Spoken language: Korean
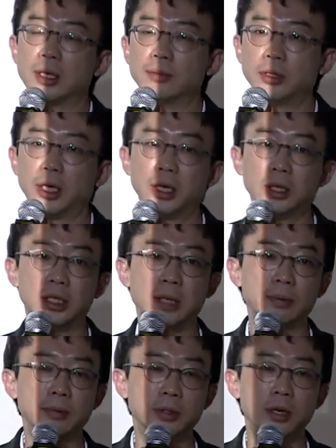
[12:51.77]
때문에 이
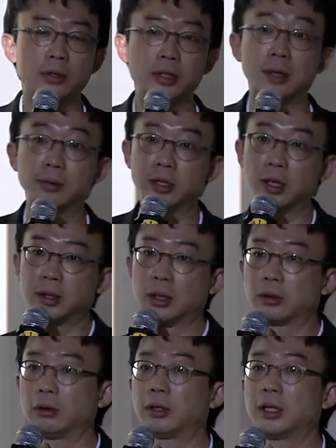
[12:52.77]
제품을 썼는데 이런 문제
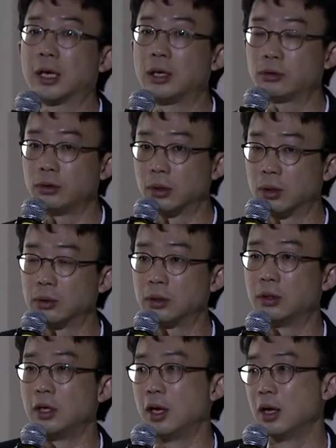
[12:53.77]
생겼다고 떳떳하게 할 수 있는
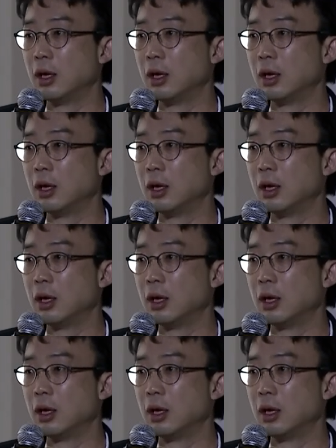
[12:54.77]
거고